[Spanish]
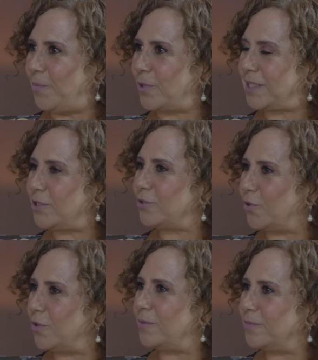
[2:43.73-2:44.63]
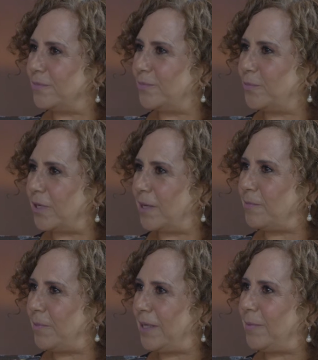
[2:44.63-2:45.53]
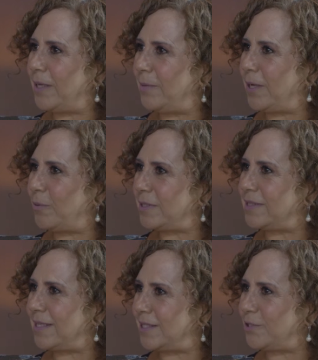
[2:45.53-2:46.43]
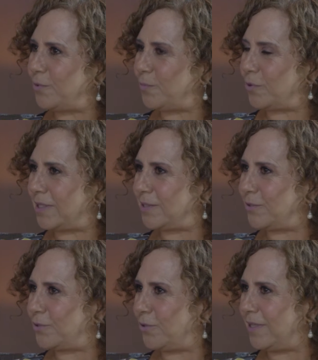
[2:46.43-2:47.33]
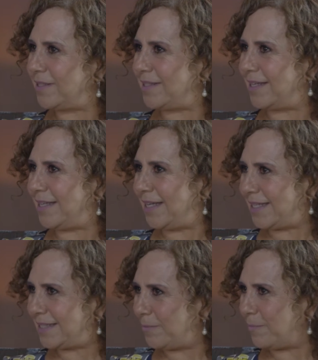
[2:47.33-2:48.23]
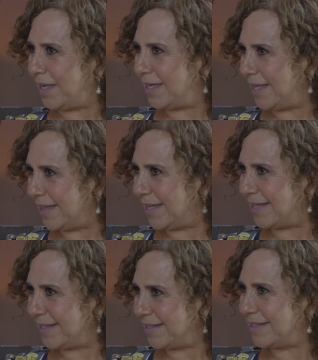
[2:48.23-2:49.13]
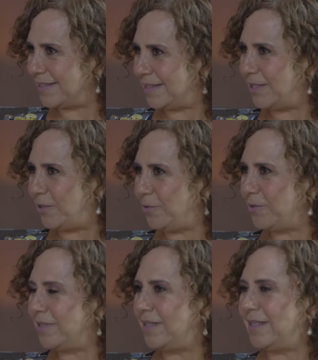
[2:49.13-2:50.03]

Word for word: Porque eso soy, porque mi vida me ha llevado a hacer eso y porque eso soy desde que llegué a este planeta, ¿no?